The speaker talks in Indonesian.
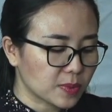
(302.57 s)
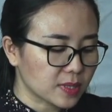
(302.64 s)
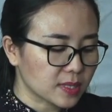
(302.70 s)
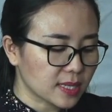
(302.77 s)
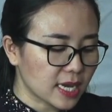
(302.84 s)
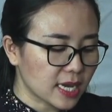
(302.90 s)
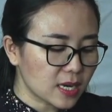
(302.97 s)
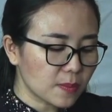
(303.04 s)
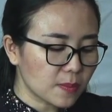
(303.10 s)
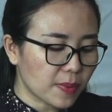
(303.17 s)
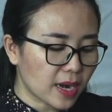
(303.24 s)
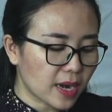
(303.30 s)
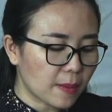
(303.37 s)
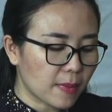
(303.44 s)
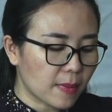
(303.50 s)
persen,
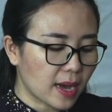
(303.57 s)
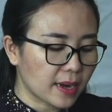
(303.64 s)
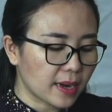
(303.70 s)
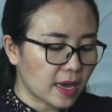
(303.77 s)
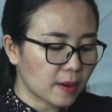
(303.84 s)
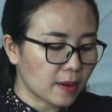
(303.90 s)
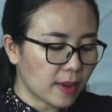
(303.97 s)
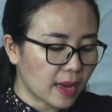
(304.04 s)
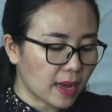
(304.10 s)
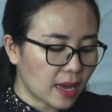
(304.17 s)
penambahan arma,